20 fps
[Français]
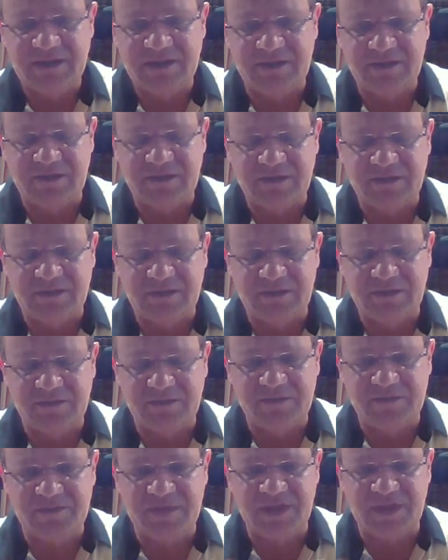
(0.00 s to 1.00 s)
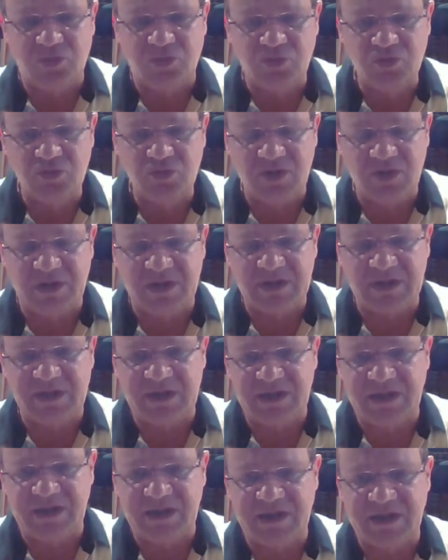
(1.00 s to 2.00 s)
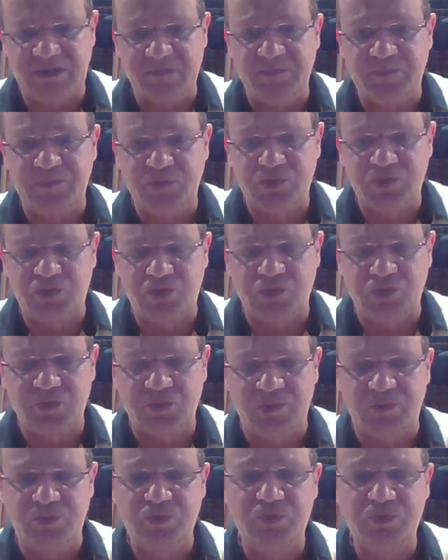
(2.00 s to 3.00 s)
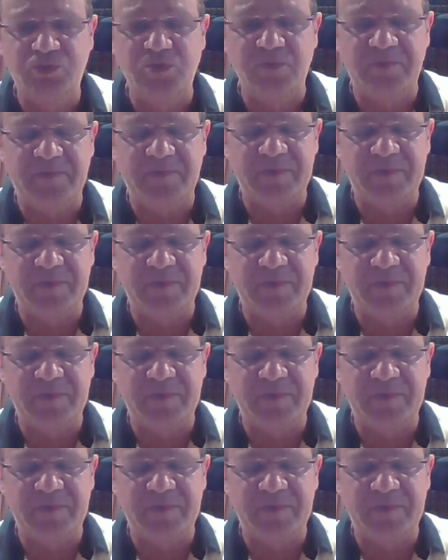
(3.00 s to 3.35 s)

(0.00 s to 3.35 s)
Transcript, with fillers: euh, mes cours et plus que plus de